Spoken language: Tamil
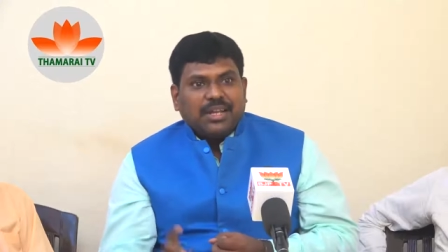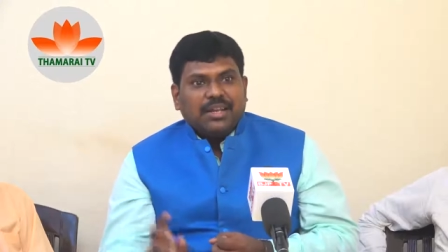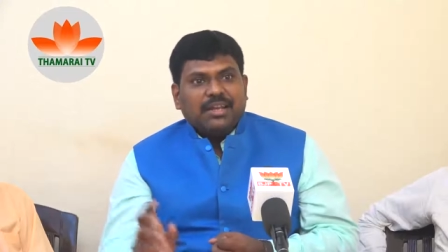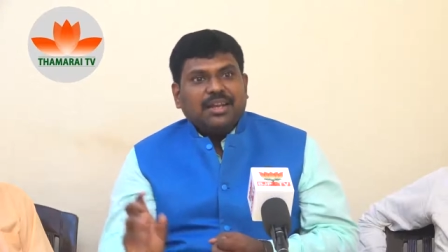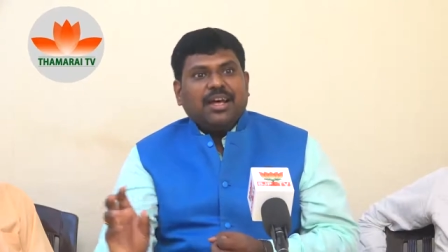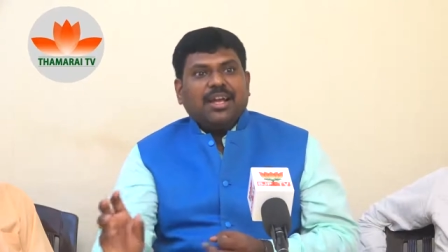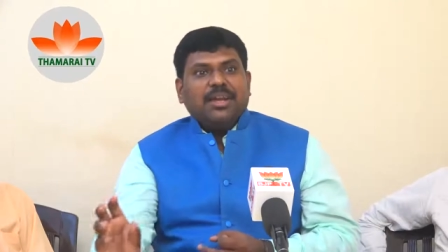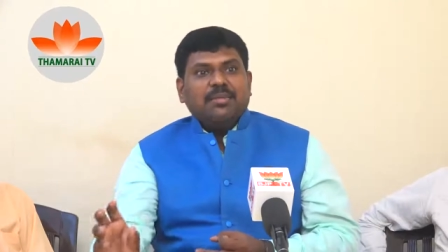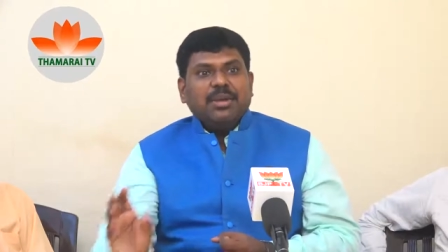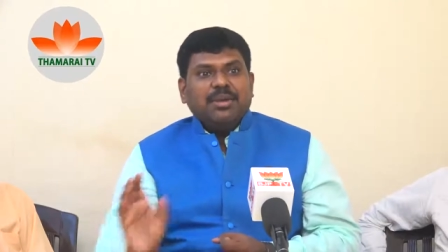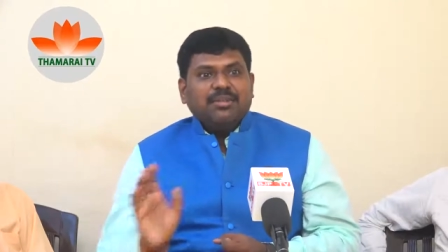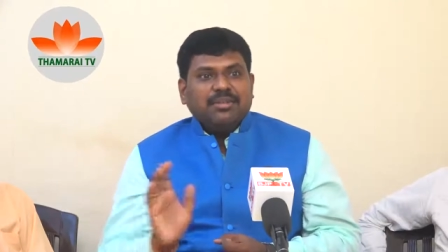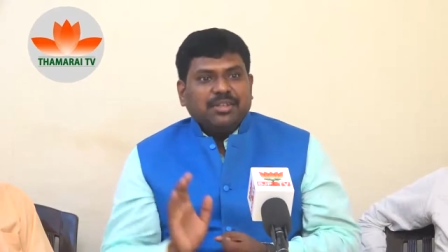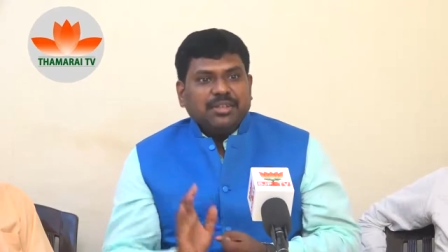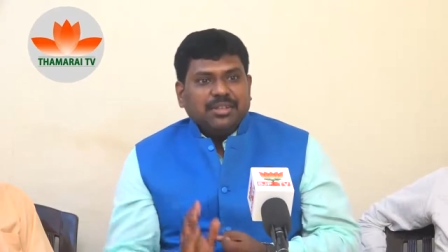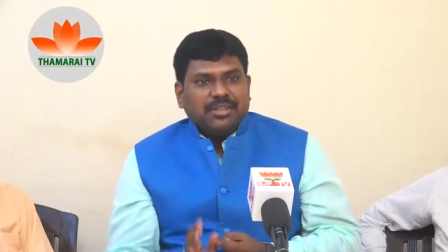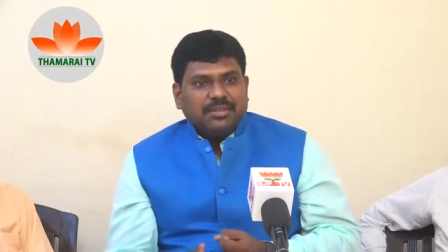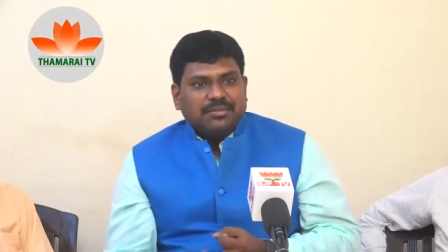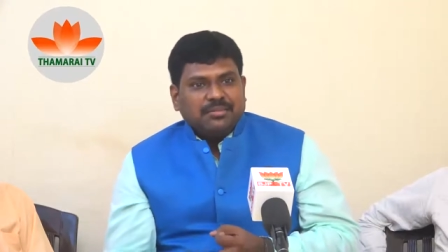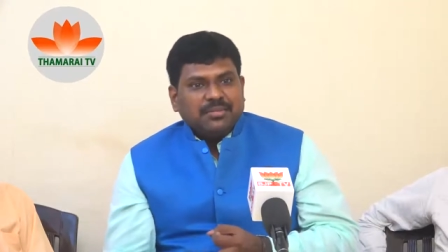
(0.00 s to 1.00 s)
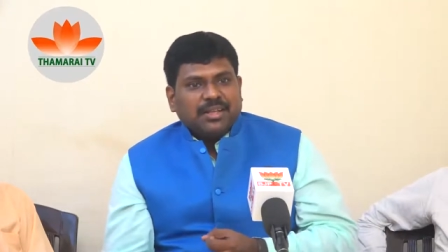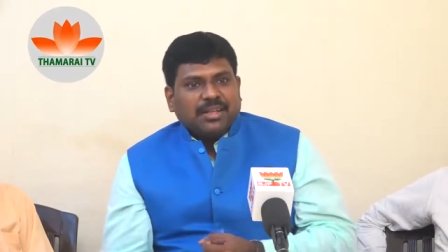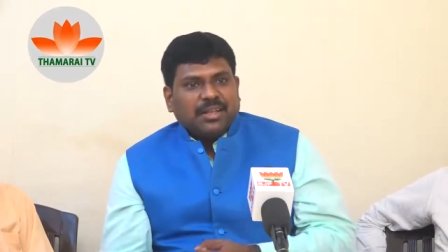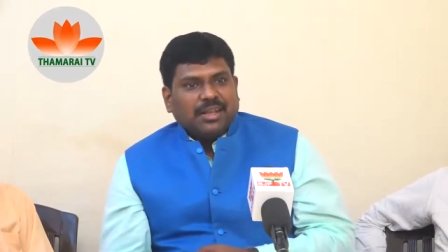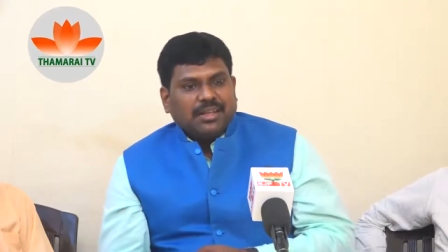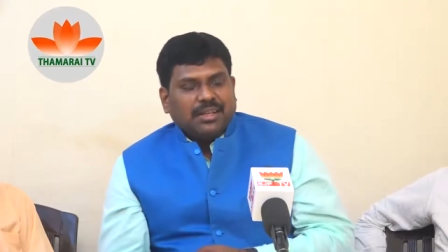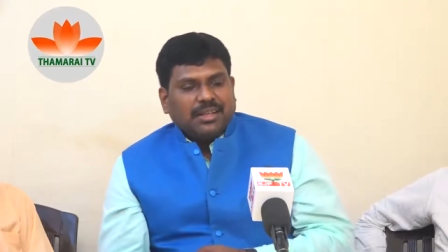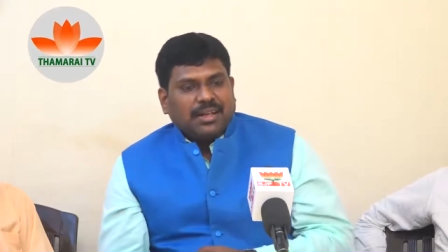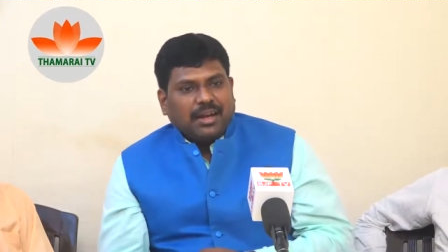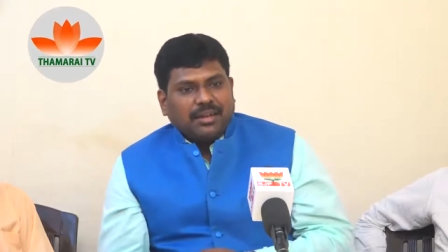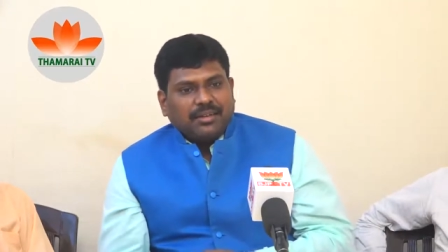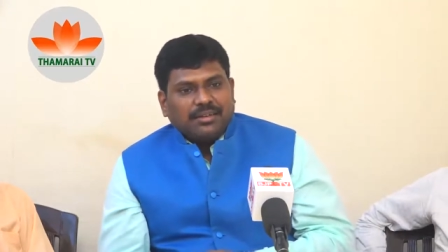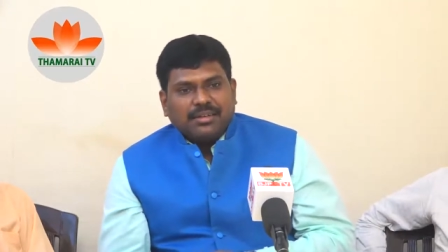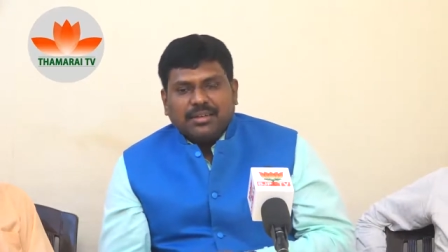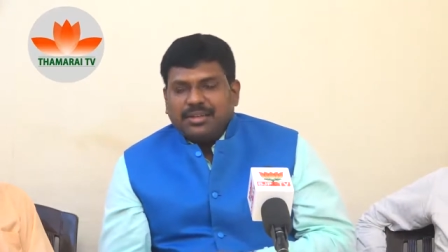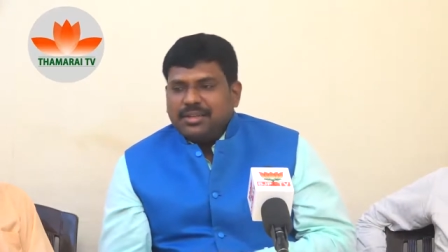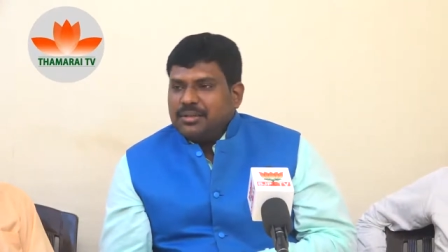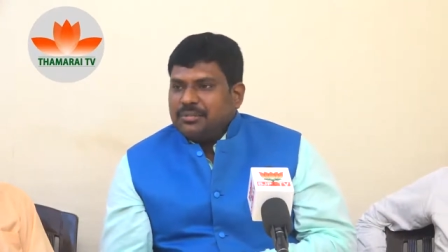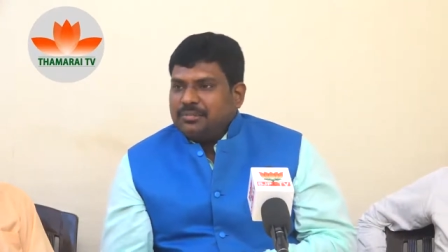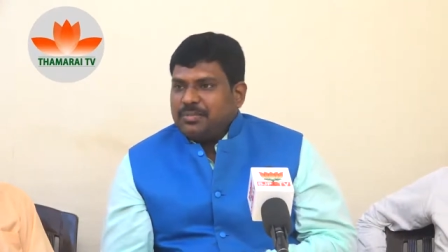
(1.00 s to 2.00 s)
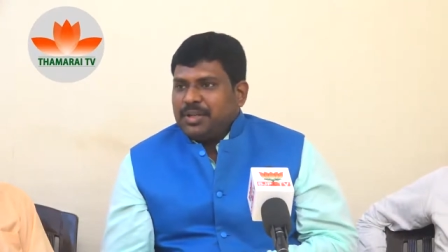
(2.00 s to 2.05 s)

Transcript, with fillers: எல்லாருமே வந்து இந்த கணக்கு